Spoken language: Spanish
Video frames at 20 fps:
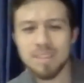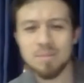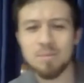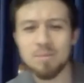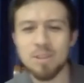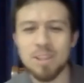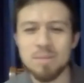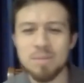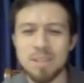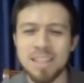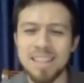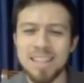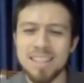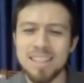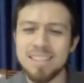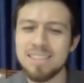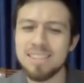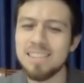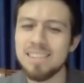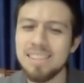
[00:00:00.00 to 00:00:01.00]
Bueno,
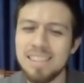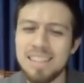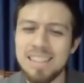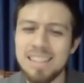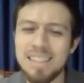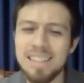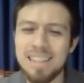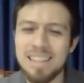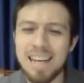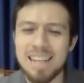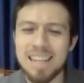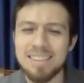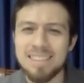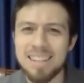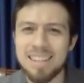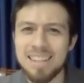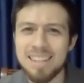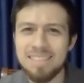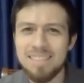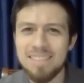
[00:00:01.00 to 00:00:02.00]
imagínense
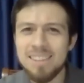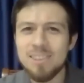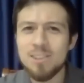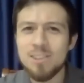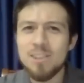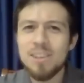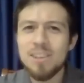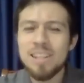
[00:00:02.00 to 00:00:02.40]
hasta el nivel, ¿no?